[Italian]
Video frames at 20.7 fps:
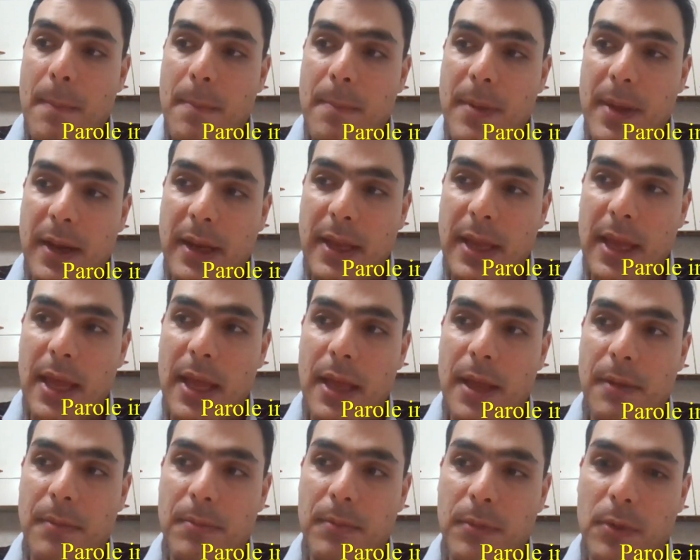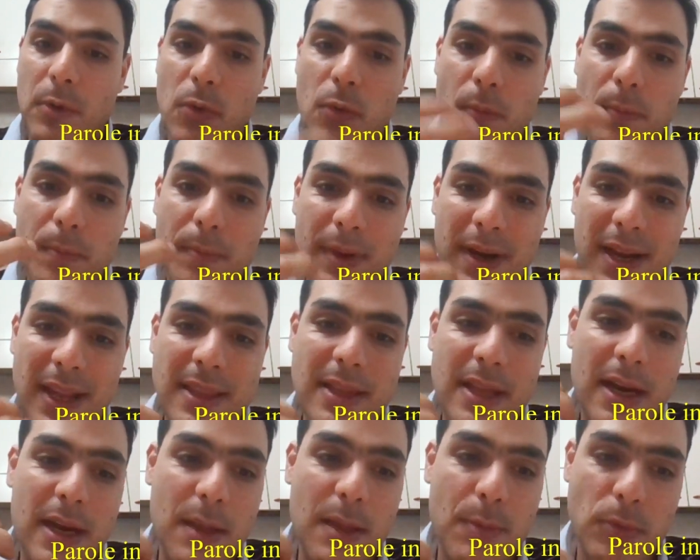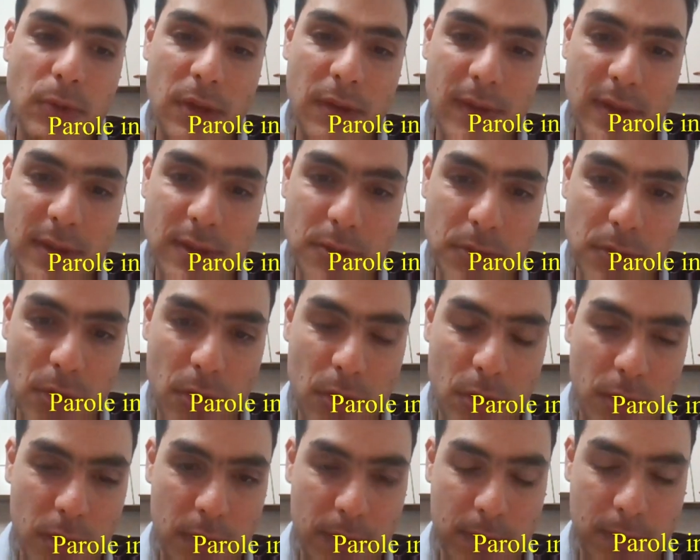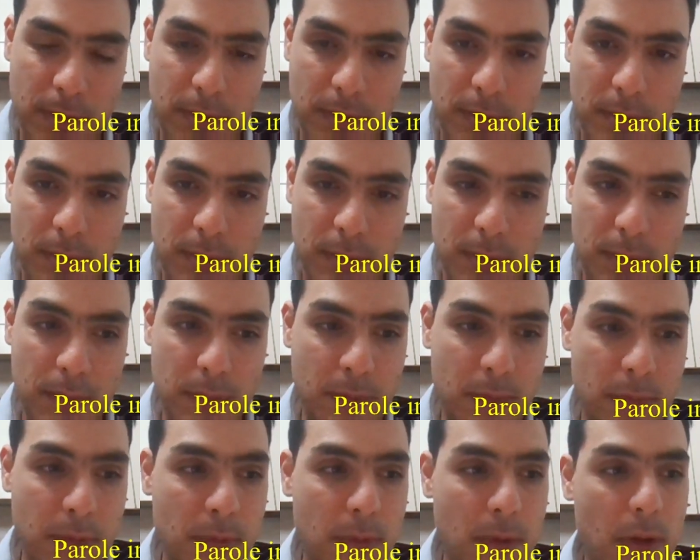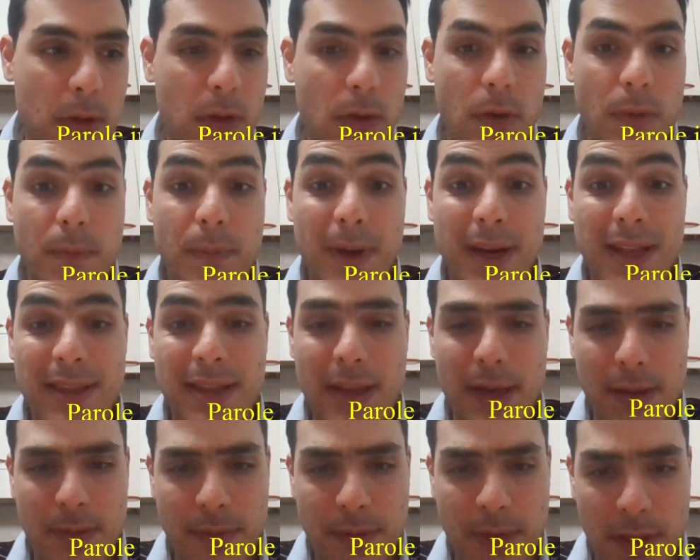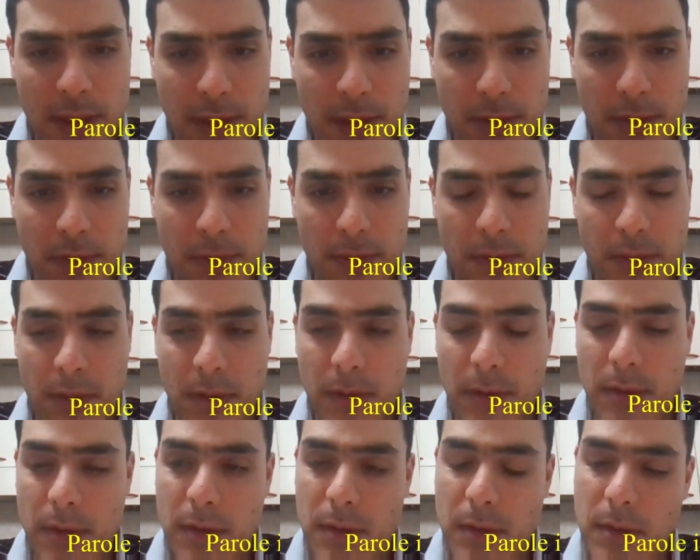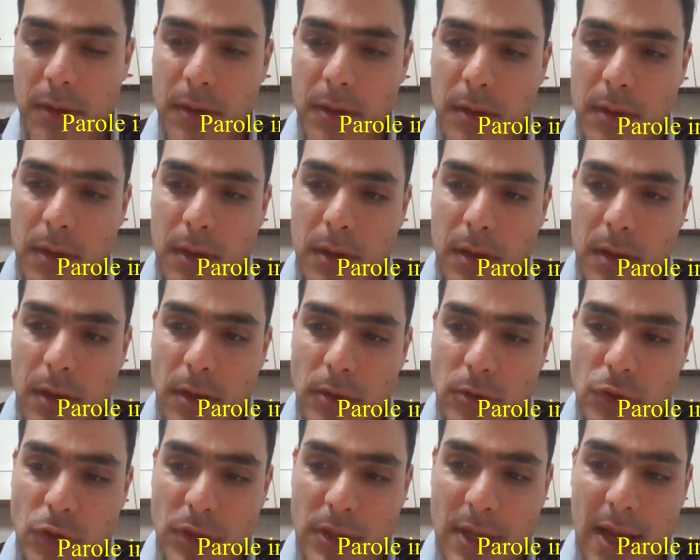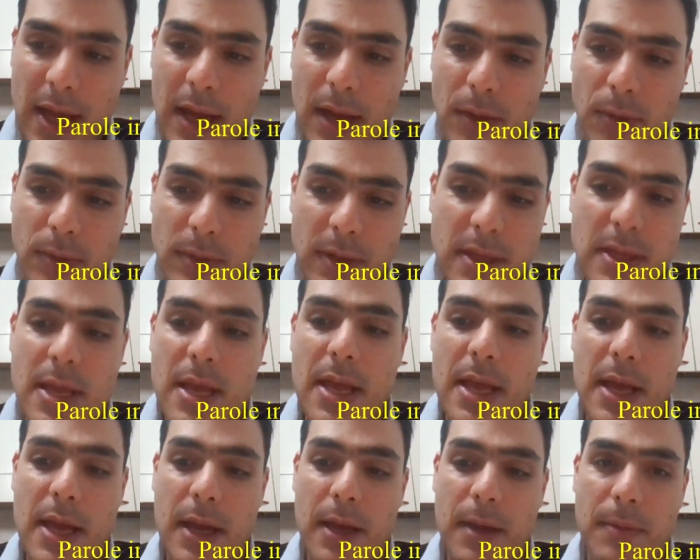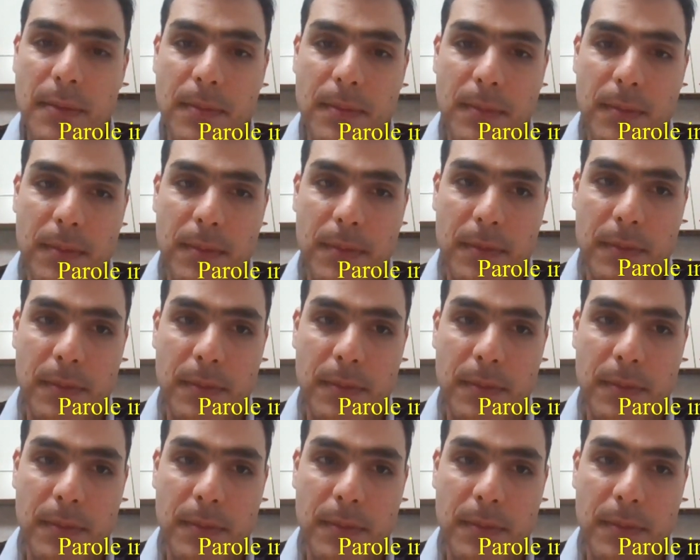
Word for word: perché comprendere le motivazioni, comprendere i fini, ci dà un'idea mm,